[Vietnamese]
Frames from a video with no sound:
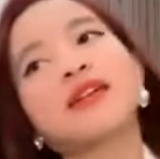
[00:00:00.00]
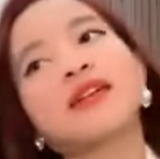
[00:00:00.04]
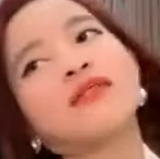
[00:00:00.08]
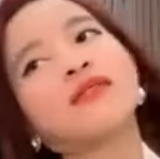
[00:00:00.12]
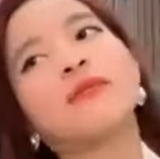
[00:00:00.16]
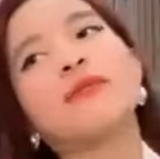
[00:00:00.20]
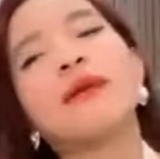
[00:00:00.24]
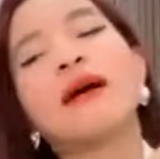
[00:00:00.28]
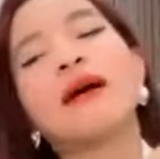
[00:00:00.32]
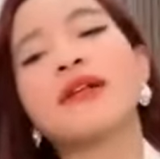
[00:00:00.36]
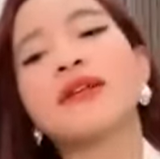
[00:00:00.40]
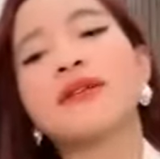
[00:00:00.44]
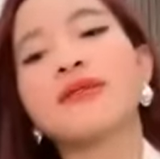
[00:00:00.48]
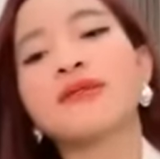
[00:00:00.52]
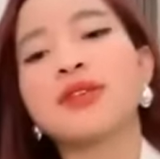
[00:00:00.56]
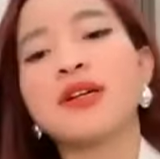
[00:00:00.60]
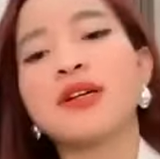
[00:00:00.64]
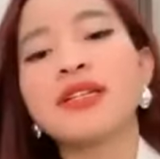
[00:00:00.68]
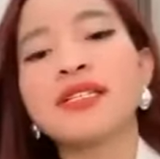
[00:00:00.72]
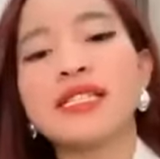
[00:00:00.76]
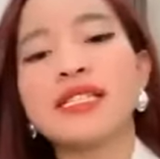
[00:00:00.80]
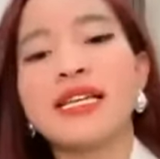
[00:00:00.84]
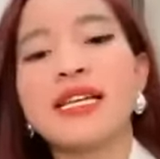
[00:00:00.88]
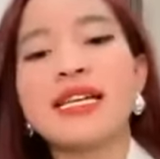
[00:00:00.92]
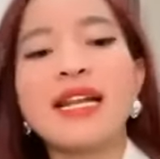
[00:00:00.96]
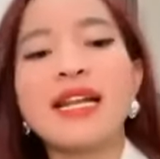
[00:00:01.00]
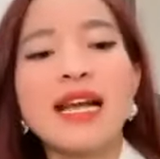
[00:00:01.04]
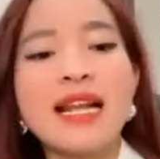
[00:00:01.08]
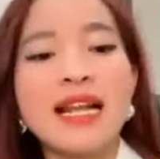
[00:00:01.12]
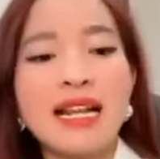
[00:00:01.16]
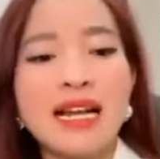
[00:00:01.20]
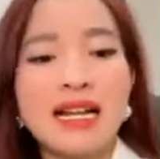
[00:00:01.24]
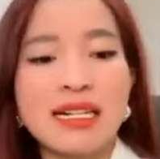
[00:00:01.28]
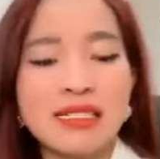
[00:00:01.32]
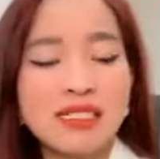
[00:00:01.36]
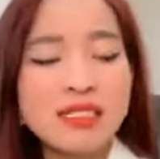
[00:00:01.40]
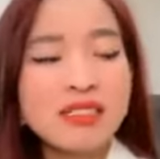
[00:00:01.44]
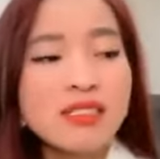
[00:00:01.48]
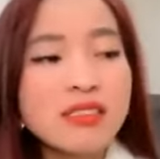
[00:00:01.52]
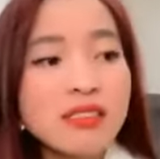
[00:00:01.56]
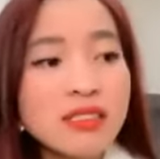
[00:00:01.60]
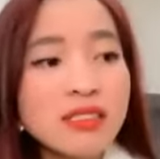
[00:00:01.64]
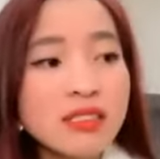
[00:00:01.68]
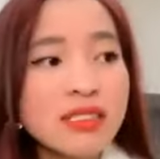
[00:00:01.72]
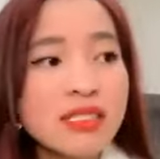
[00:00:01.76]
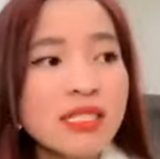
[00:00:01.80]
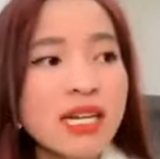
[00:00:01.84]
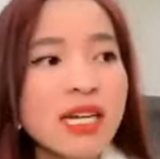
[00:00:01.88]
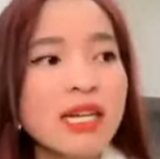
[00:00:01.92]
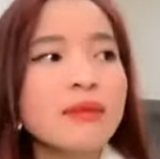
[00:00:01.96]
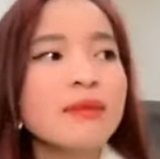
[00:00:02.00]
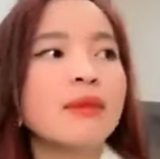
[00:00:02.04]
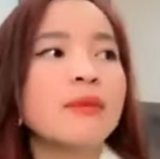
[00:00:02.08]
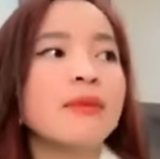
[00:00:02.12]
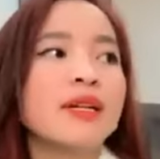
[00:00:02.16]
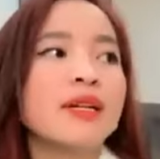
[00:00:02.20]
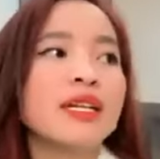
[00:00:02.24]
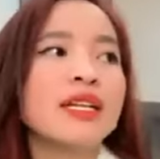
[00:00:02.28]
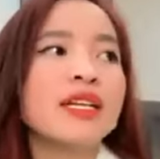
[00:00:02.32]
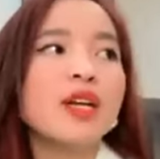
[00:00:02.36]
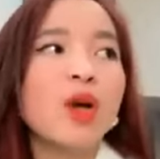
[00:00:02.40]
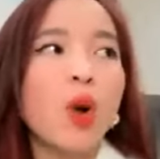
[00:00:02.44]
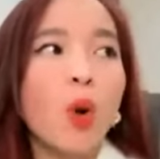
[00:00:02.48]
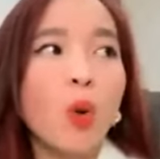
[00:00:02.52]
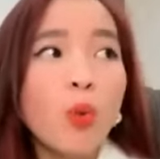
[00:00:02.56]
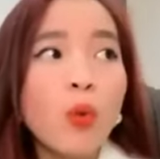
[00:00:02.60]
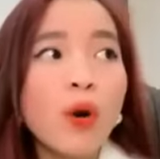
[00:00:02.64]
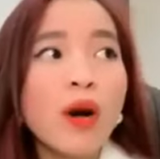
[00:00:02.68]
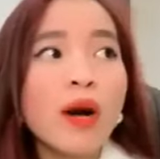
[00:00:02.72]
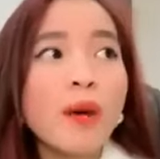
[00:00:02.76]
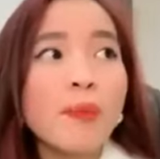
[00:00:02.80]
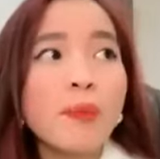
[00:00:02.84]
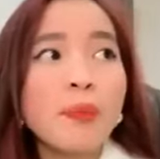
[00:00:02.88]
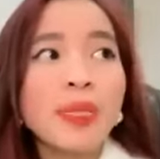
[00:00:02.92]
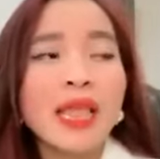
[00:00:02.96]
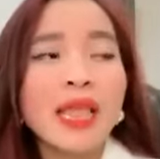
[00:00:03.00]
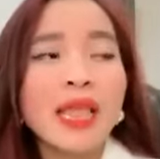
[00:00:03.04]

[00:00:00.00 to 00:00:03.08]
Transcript: Và bao nhiêu số anh chị đây là trước khi mà mình đi ngủ á,